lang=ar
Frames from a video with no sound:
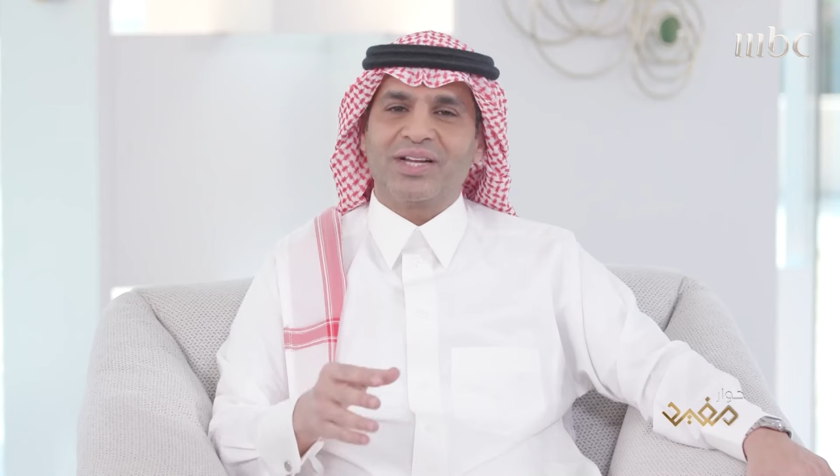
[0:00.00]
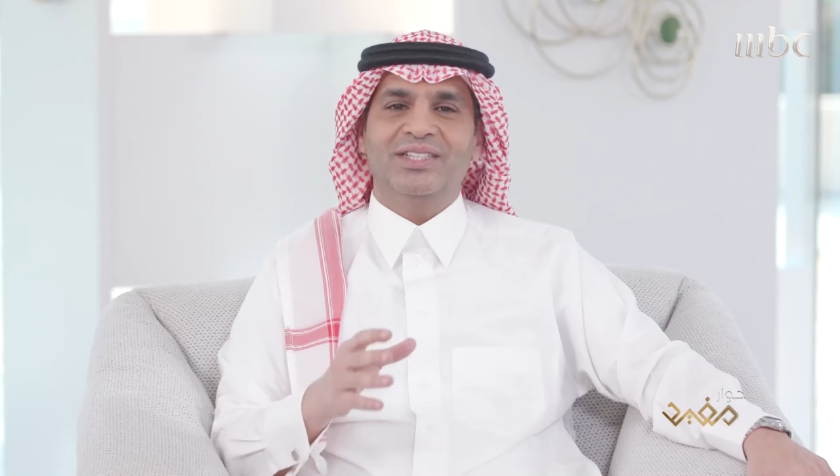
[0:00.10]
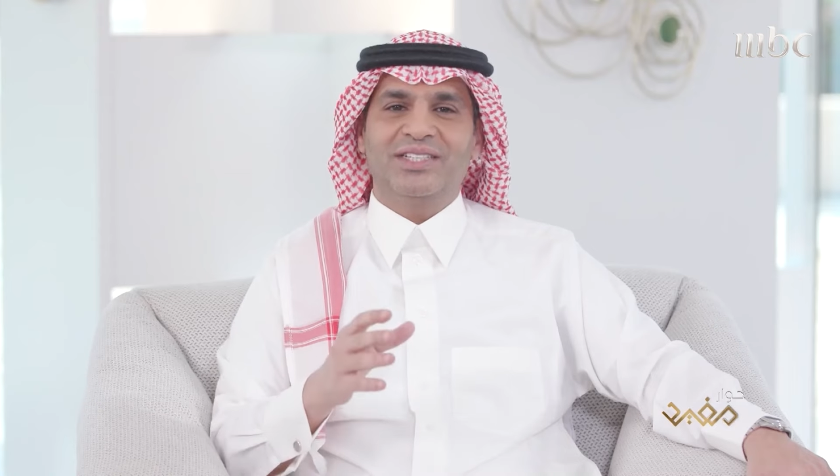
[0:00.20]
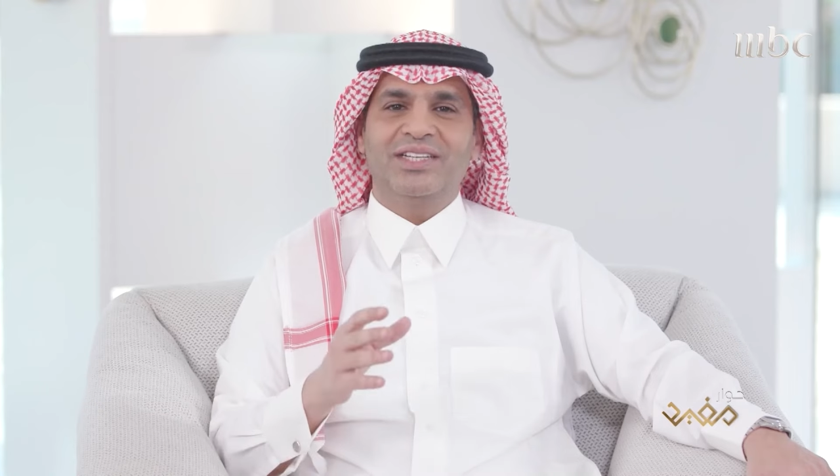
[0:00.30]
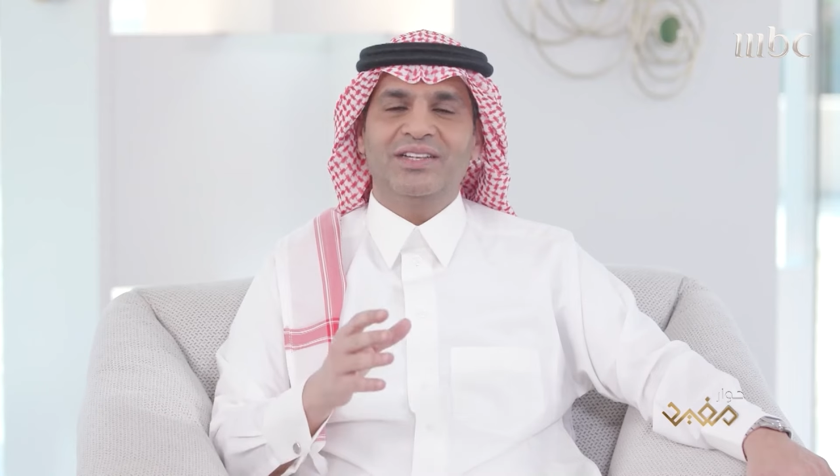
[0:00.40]

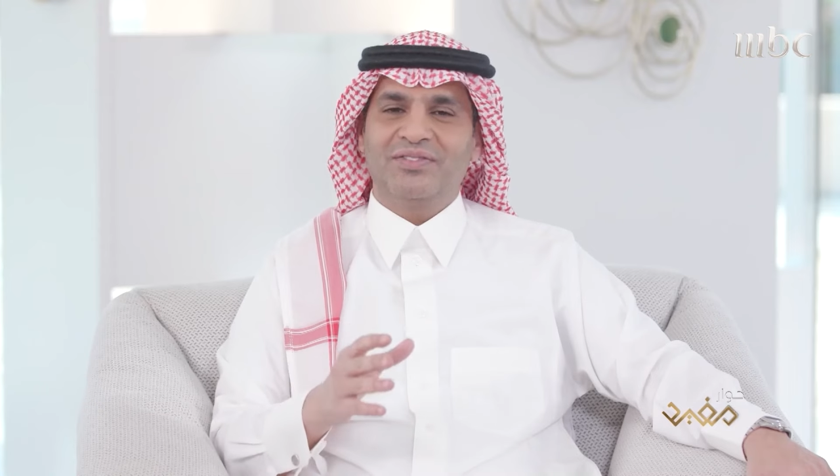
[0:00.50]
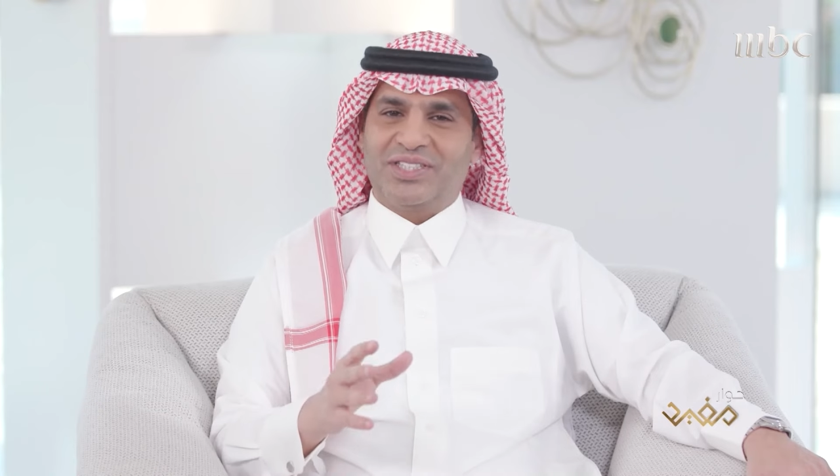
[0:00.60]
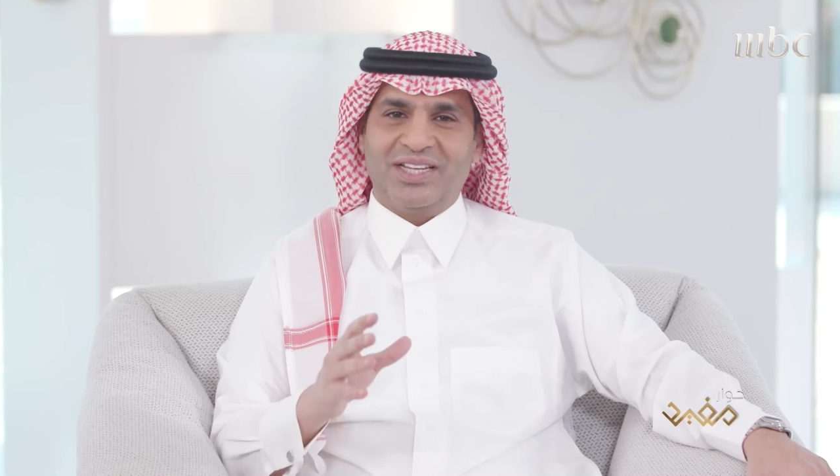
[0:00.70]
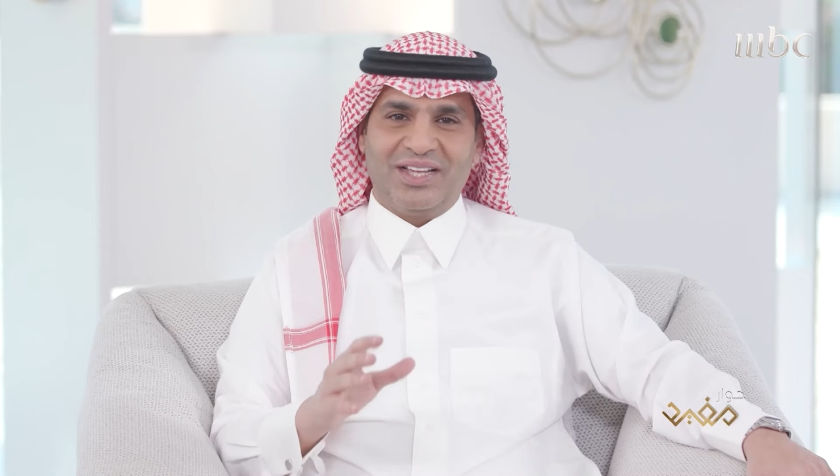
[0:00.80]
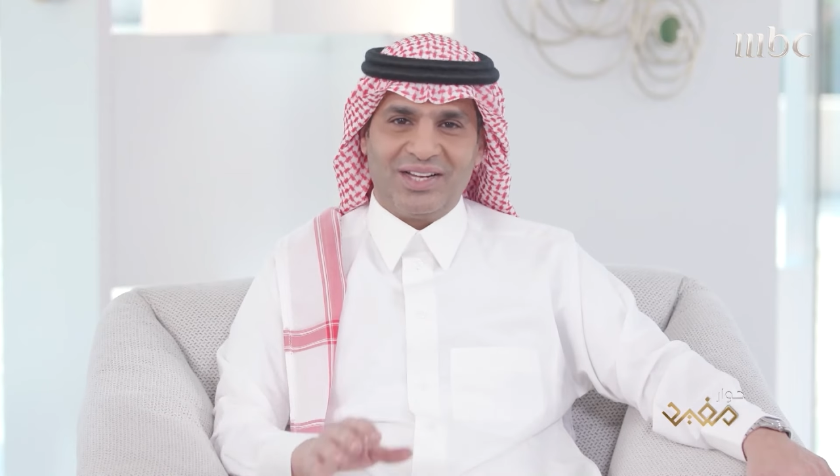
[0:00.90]
الرئيسي في
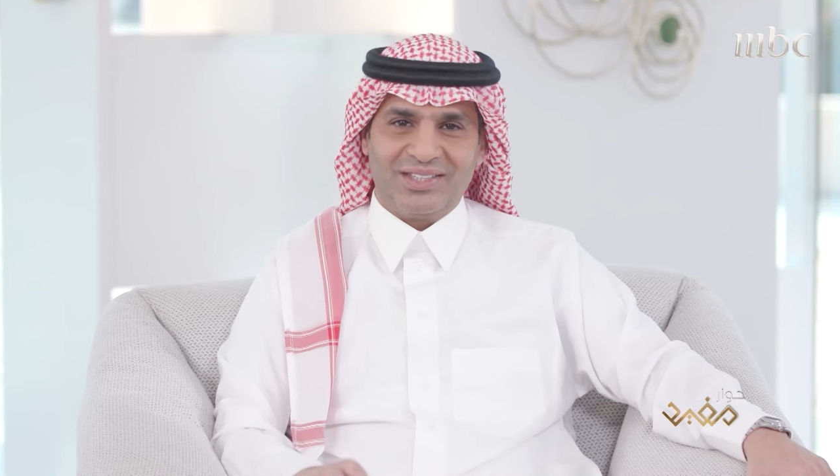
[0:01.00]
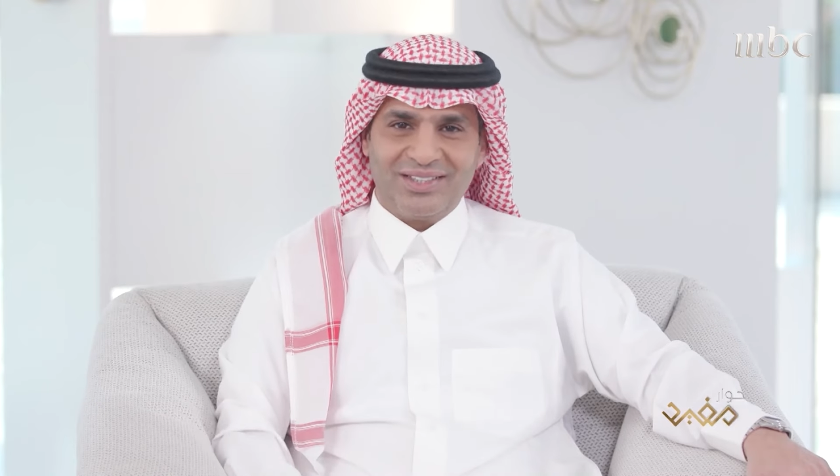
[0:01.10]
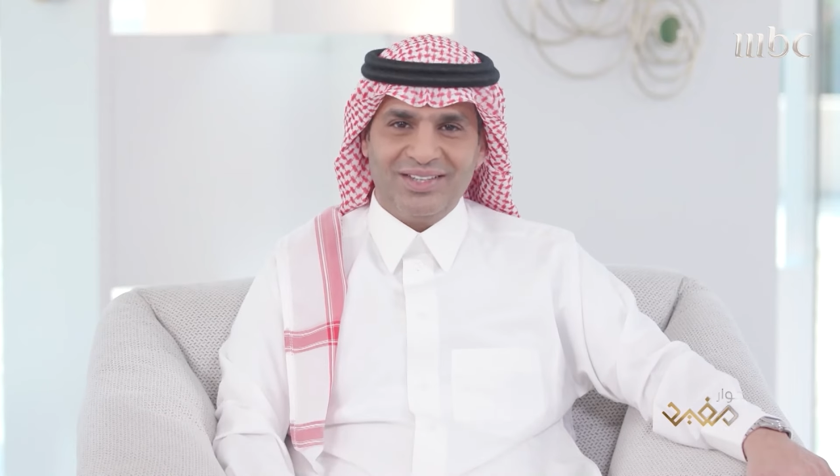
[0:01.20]
السيارات